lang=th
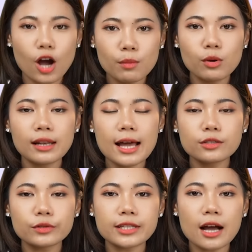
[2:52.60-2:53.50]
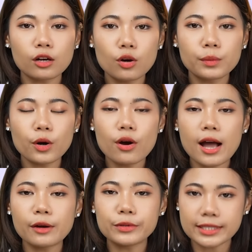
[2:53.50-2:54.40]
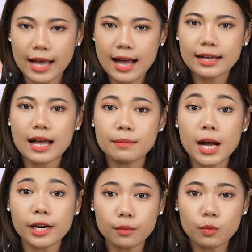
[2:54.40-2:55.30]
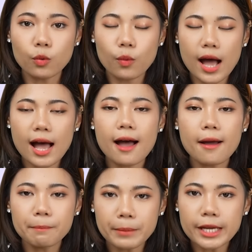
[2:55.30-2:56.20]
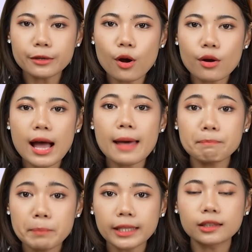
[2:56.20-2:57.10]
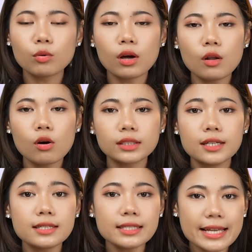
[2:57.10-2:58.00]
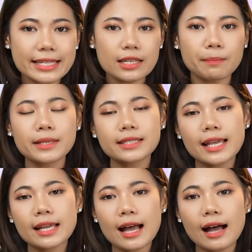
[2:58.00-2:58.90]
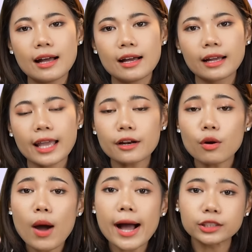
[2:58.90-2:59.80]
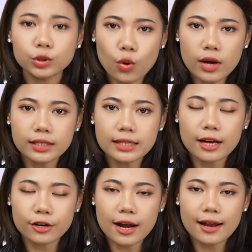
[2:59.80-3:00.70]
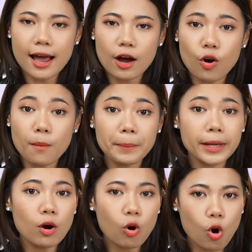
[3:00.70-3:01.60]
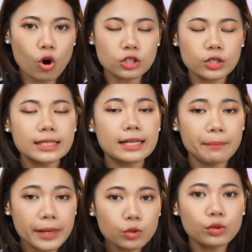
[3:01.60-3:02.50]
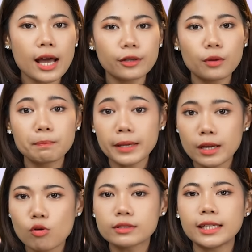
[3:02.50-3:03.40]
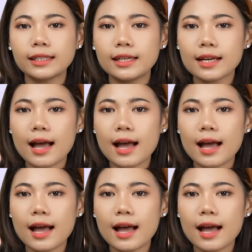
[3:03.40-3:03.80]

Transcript: ข้อมูลล่าสุดจากกรมโรงงานอุตสาหกรรมค่ะระบุว่า มีโรงงานปิดตัวลงถึง 40%ค่ะ แค่ระหว่างช่วงเดือนกรกฎาคมปี 66 จนถึง มิถุนายนปี 67 นี้